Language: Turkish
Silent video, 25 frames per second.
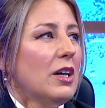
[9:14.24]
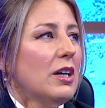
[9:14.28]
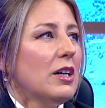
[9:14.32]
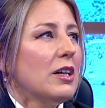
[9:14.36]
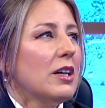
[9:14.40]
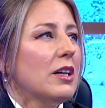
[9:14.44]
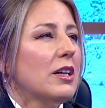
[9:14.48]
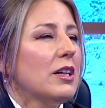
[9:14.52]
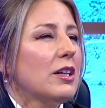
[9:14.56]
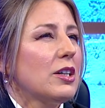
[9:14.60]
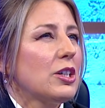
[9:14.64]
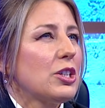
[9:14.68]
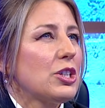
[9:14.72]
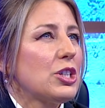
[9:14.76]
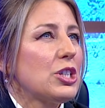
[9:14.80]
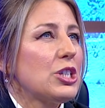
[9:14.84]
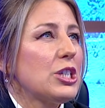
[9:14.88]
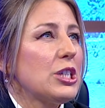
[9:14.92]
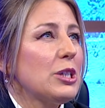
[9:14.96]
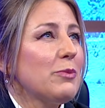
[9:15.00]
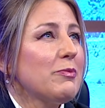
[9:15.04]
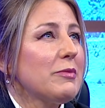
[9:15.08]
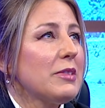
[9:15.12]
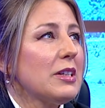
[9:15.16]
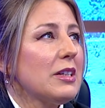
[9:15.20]
Ee,
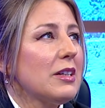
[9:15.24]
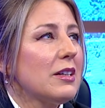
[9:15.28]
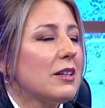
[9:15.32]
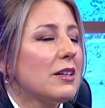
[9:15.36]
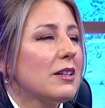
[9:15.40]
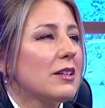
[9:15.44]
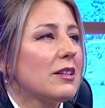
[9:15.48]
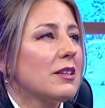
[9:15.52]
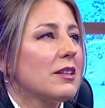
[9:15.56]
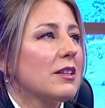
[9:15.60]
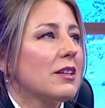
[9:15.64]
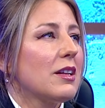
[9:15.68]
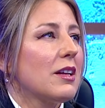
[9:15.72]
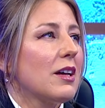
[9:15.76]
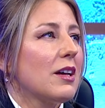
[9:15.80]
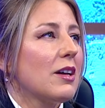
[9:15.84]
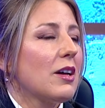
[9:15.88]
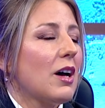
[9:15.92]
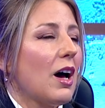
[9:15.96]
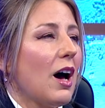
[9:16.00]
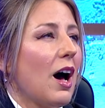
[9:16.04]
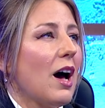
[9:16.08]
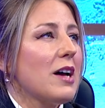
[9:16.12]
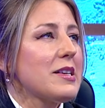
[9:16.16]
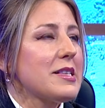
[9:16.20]
şimdi
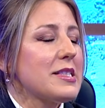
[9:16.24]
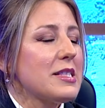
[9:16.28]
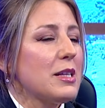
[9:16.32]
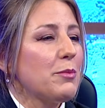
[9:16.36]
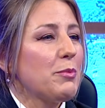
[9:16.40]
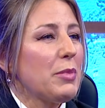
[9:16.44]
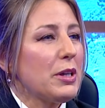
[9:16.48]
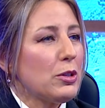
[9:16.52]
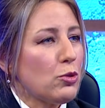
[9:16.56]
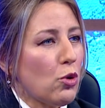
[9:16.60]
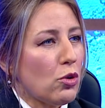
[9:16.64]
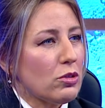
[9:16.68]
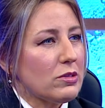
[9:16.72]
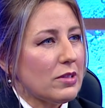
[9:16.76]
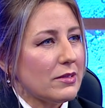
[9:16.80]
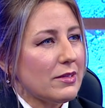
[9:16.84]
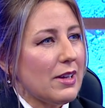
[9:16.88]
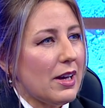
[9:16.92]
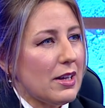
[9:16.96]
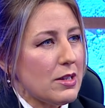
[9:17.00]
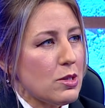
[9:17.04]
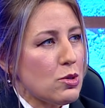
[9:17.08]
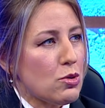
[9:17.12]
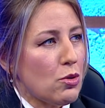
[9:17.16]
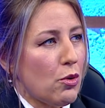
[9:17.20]
aslında bir
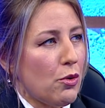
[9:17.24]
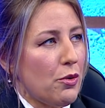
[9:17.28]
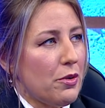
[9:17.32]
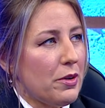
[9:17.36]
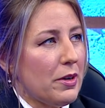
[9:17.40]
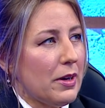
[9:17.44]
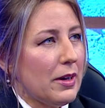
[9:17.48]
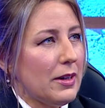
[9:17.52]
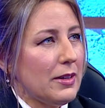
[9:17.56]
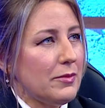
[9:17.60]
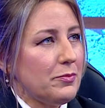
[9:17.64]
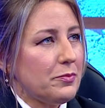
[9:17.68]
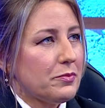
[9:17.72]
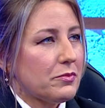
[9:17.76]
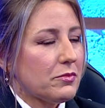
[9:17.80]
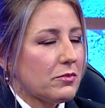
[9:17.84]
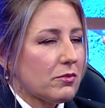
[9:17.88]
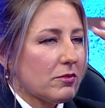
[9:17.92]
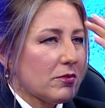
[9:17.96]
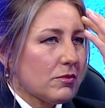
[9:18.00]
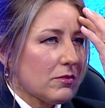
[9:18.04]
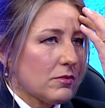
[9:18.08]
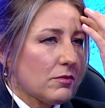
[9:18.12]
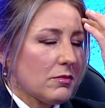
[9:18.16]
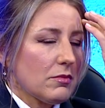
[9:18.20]
noktadan sonra
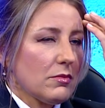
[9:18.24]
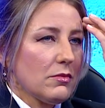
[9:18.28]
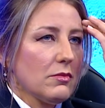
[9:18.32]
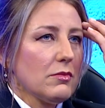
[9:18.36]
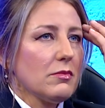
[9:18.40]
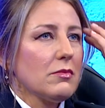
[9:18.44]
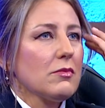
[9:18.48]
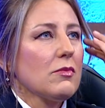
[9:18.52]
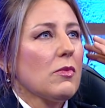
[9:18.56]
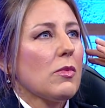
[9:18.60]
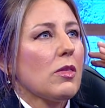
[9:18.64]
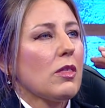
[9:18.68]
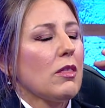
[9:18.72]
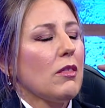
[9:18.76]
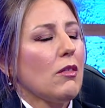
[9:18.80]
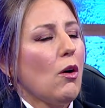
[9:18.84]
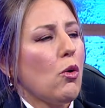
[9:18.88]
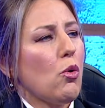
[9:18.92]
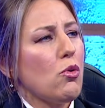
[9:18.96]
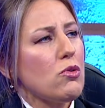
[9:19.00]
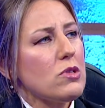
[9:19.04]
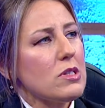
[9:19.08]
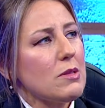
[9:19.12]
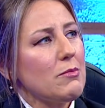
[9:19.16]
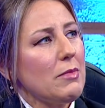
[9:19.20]

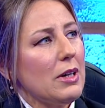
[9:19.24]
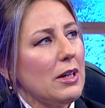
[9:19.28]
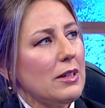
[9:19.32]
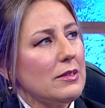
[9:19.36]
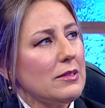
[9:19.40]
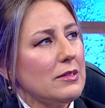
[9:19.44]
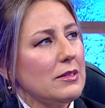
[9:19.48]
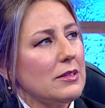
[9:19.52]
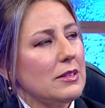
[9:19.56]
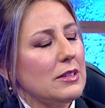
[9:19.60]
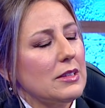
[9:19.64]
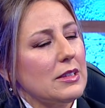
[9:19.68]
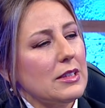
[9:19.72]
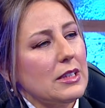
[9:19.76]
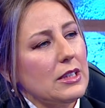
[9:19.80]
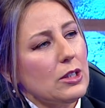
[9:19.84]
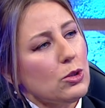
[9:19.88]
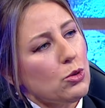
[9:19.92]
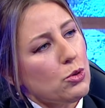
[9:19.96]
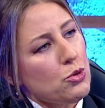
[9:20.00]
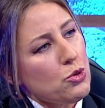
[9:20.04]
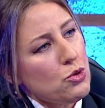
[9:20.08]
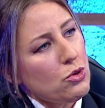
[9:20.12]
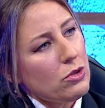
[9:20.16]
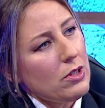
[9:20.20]
o zamanki
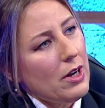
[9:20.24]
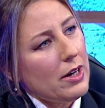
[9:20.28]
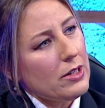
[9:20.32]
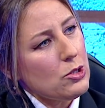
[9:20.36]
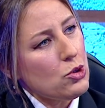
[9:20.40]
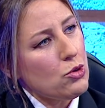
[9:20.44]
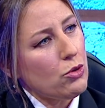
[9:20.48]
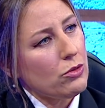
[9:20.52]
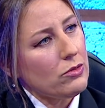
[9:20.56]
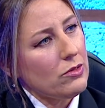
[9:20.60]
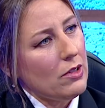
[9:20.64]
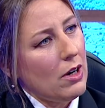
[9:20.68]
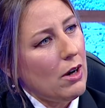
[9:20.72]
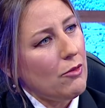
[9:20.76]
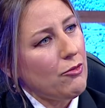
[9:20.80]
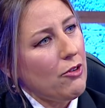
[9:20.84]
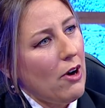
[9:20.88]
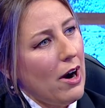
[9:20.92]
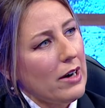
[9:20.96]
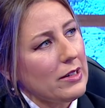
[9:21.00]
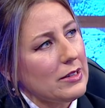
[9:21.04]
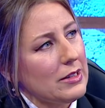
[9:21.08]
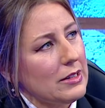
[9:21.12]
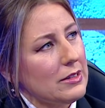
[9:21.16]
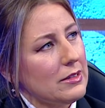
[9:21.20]
koşullar çok daha
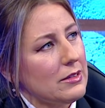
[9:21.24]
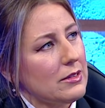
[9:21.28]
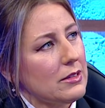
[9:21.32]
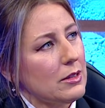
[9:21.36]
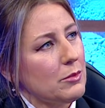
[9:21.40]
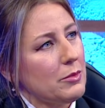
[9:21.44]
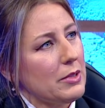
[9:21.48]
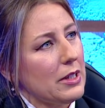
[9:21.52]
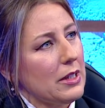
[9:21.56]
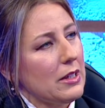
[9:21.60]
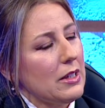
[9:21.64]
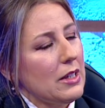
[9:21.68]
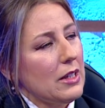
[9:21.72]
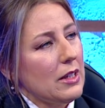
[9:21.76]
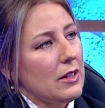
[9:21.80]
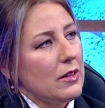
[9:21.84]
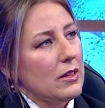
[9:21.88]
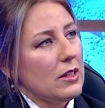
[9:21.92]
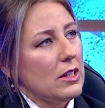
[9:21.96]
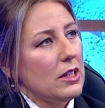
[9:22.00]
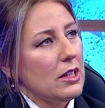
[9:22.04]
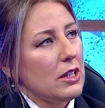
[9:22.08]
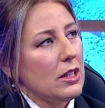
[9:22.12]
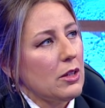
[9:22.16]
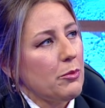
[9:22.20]
farklıydı tabii.
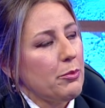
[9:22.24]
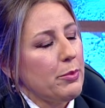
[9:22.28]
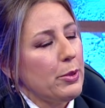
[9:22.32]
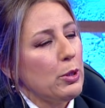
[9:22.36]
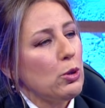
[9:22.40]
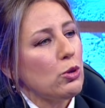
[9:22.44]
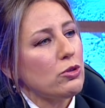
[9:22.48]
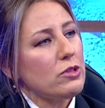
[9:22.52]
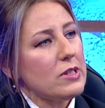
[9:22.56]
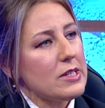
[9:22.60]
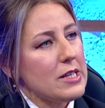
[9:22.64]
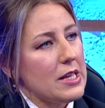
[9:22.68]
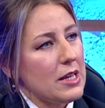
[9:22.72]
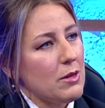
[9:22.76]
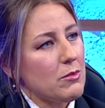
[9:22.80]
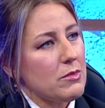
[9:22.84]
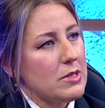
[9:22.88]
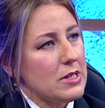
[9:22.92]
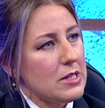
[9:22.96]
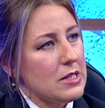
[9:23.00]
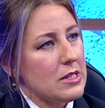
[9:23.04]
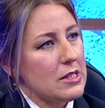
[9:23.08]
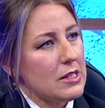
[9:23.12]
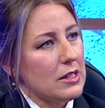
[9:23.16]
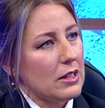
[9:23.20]
Ee, pilot
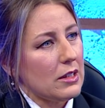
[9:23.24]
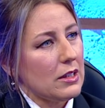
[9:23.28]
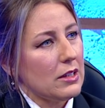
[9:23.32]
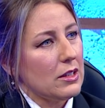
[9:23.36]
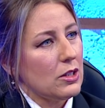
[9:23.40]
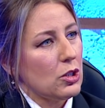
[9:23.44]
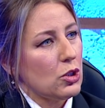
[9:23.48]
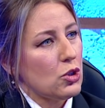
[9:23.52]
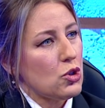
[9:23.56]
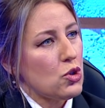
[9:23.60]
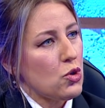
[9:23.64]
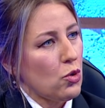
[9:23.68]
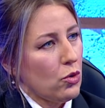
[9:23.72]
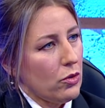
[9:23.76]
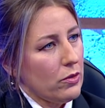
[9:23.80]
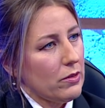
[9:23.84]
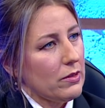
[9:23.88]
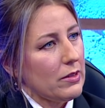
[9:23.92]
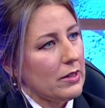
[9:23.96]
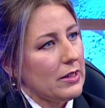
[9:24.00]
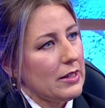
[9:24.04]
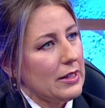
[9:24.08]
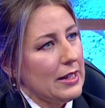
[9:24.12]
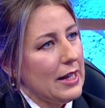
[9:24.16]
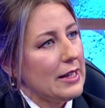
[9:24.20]
sayımız e, çok
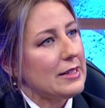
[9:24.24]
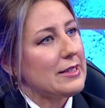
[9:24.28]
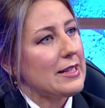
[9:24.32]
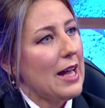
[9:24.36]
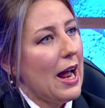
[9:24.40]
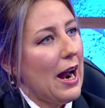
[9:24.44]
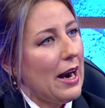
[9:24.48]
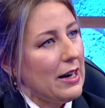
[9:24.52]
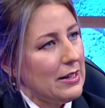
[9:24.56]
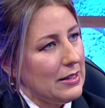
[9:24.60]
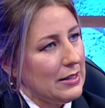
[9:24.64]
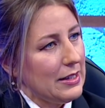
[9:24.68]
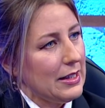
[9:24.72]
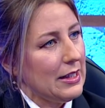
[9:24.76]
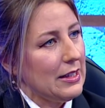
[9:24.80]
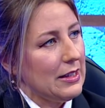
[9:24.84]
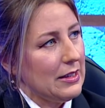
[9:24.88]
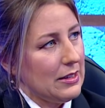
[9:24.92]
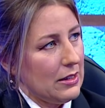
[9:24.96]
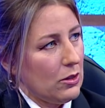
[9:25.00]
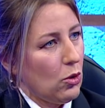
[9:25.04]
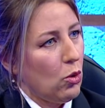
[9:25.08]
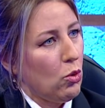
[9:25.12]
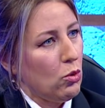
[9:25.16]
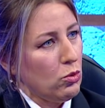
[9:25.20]
Sınıf.
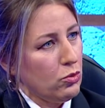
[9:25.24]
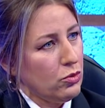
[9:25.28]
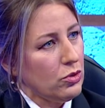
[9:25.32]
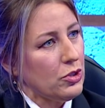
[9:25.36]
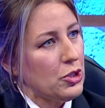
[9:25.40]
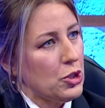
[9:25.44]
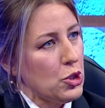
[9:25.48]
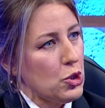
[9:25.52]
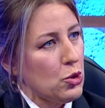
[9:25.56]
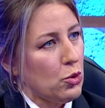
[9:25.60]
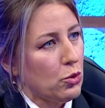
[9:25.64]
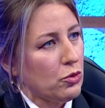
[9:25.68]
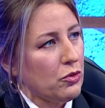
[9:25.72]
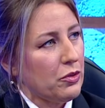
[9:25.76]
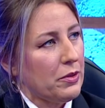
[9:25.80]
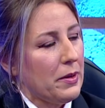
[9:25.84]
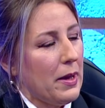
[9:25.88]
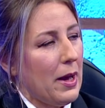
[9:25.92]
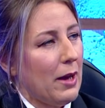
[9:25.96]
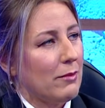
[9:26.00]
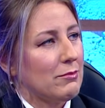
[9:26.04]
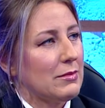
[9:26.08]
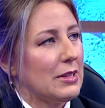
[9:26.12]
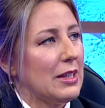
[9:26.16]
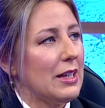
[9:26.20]
yeterli olduğu için o
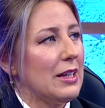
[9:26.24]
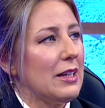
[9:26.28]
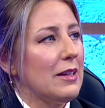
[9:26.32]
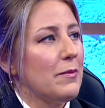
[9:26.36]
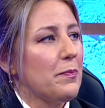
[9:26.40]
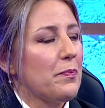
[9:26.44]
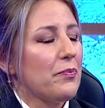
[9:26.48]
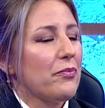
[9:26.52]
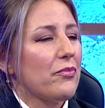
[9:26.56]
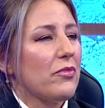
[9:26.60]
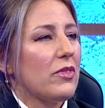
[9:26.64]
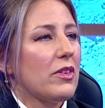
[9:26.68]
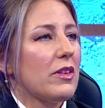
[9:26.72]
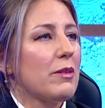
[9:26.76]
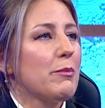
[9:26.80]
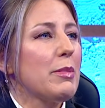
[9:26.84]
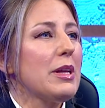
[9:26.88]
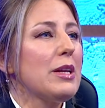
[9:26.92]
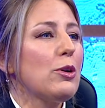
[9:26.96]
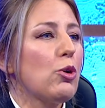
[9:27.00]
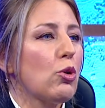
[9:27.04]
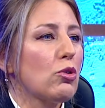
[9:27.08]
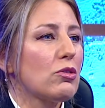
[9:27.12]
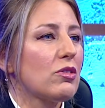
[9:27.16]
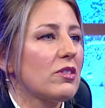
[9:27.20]
dönemde. Evet.
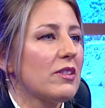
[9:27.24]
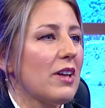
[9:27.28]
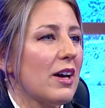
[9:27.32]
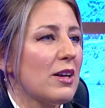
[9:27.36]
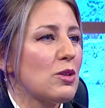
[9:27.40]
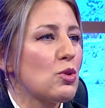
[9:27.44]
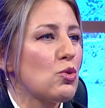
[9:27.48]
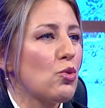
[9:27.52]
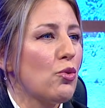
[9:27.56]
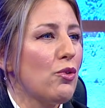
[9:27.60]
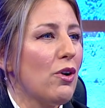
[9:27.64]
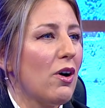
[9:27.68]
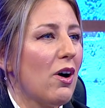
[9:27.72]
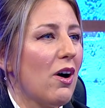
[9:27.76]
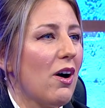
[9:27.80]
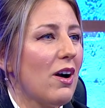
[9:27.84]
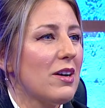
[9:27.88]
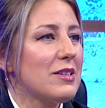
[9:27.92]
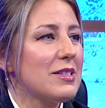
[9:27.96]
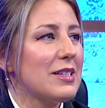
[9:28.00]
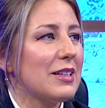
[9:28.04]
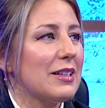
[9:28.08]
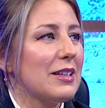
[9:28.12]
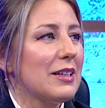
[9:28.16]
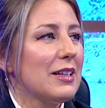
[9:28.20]
Bir noktadan sonra
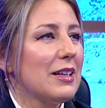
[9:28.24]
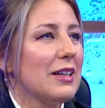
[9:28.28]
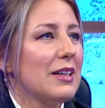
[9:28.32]
artık